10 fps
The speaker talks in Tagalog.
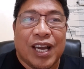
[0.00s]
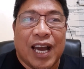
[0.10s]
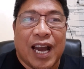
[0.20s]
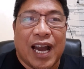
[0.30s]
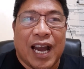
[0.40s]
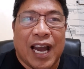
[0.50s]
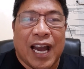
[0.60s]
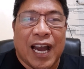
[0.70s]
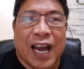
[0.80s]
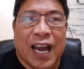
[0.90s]

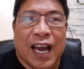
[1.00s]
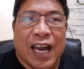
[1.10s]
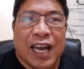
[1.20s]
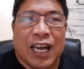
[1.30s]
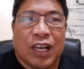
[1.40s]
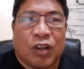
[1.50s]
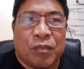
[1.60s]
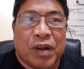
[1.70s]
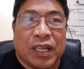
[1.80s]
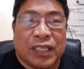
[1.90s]
Uh,
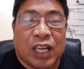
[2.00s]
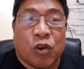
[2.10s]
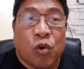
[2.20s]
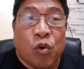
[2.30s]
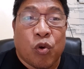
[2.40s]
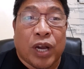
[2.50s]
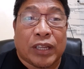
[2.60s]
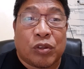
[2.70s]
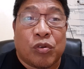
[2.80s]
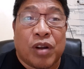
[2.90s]

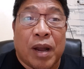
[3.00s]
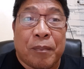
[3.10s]
nag-uugat tong uh,